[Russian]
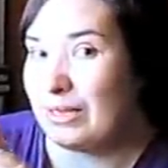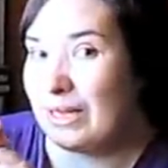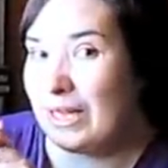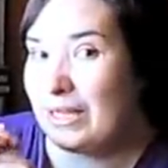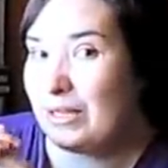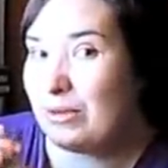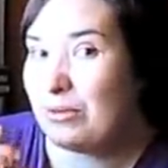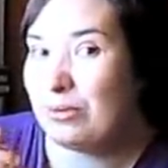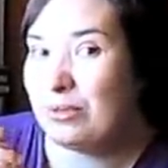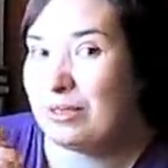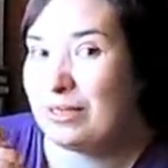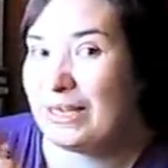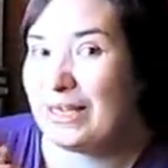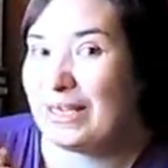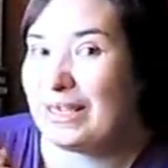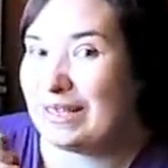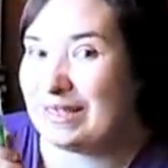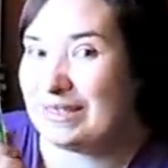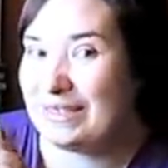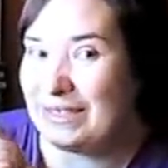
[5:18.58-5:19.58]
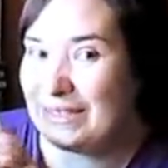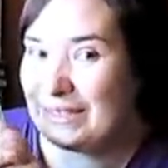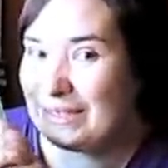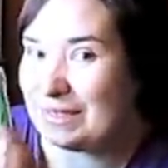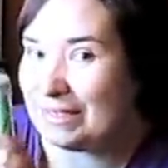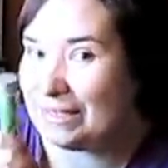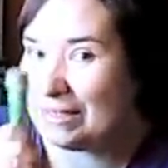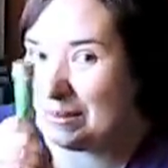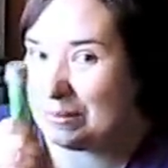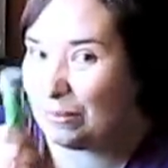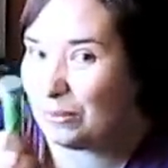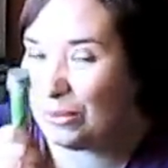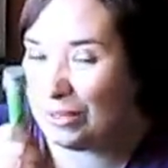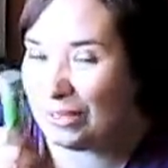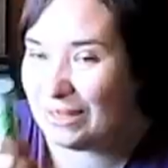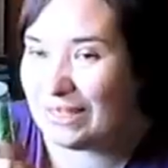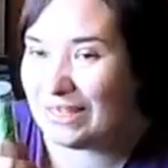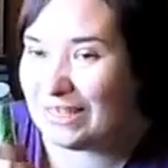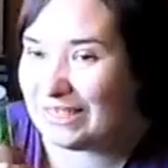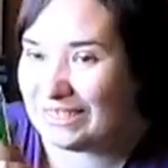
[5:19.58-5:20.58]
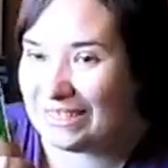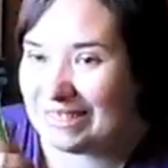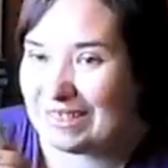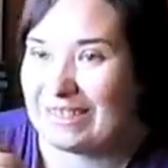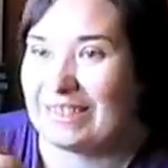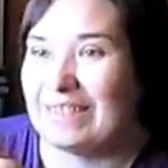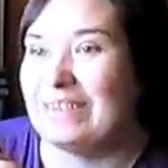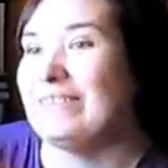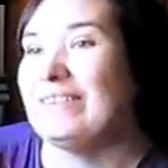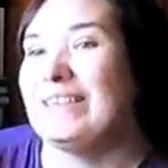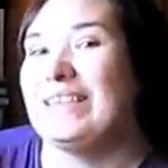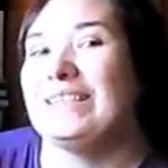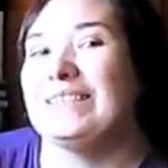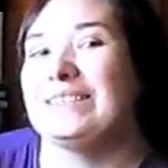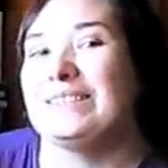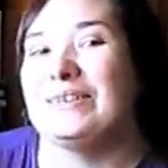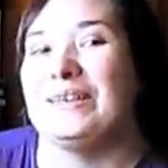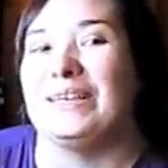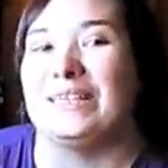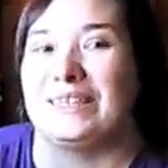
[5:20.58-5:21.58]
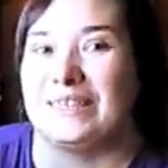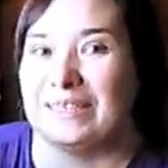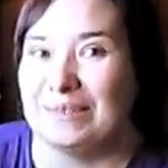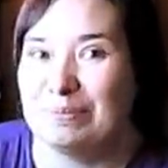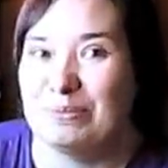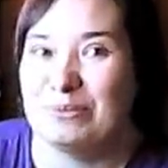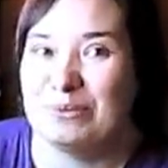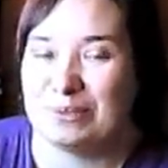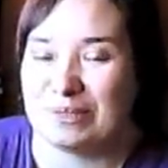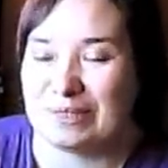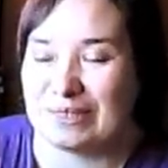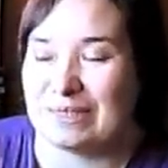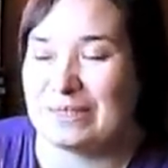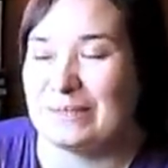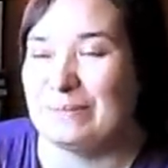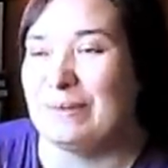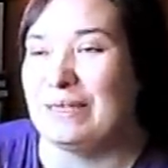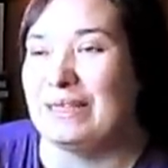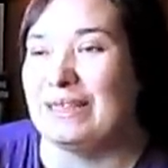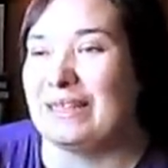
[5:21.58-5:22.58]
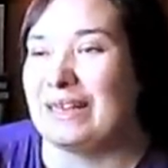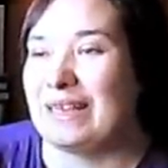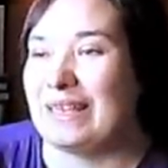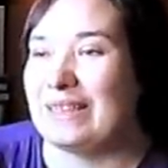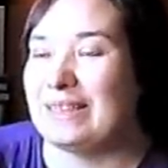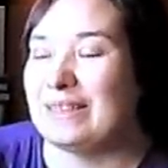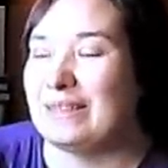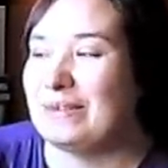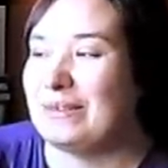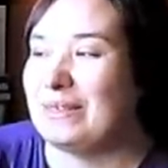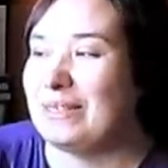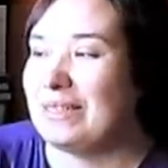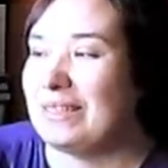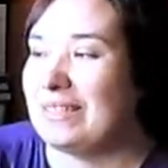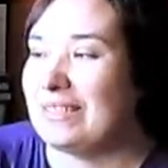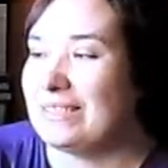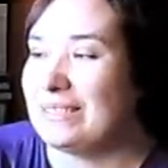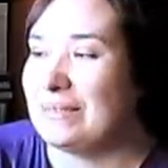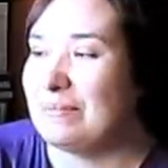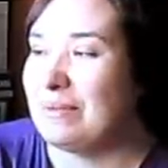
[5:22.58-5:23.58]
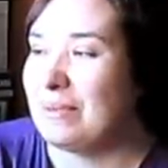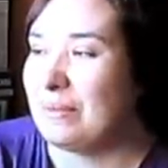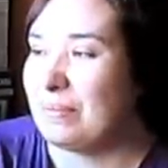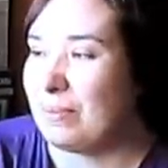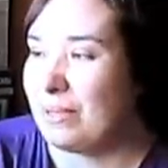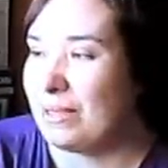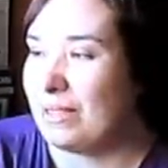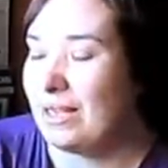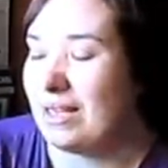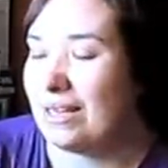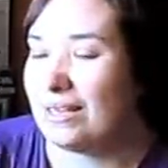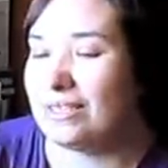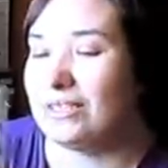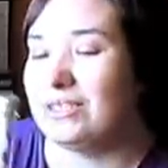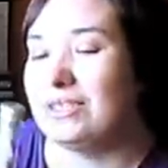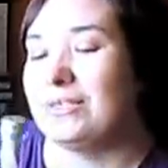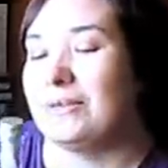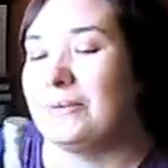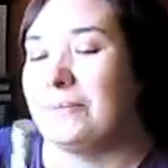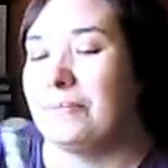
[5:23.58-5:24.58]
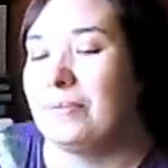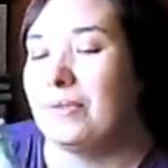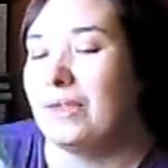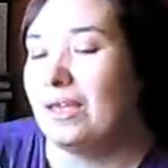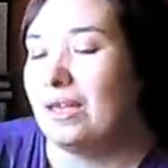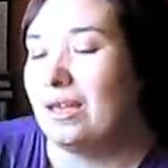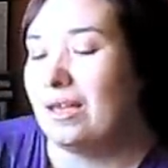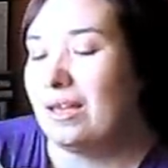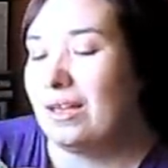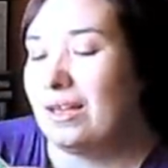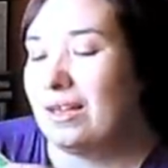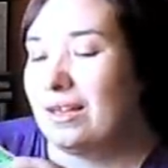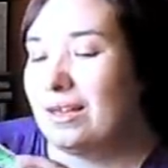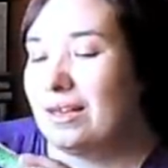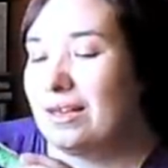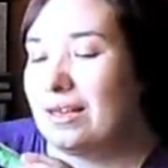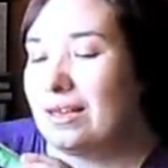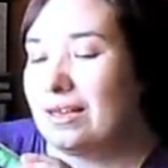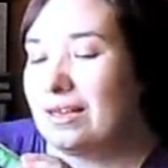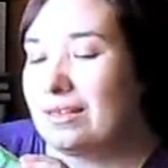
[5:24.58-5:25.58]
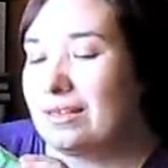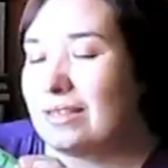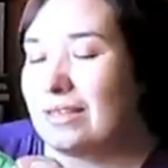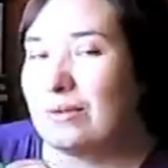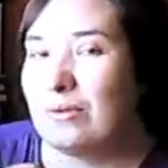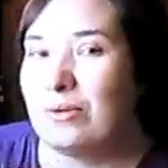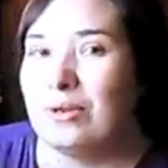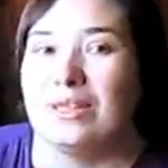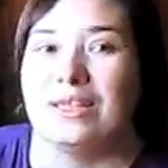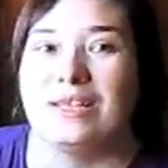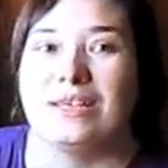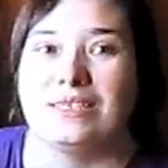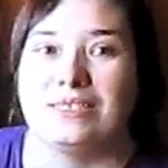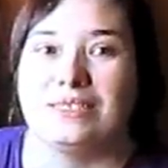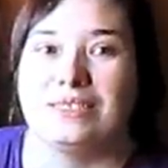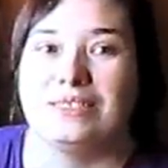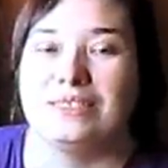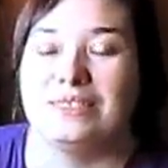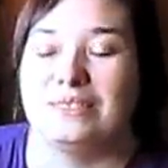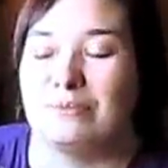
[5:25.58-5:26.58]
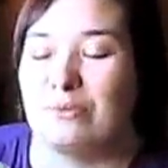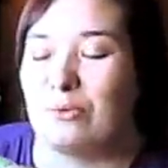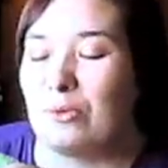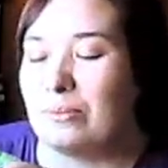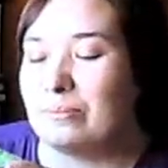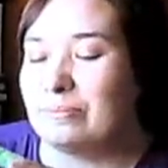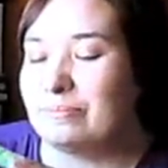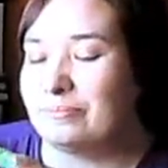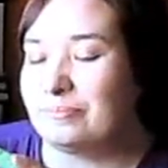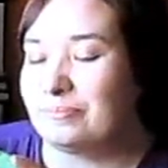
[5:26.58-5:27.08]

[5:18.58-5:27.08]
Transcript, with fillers: Анютка, если ты смотришь это видео, а ты будешь смотреть, то это тебе подарочек а, такой на Рождество.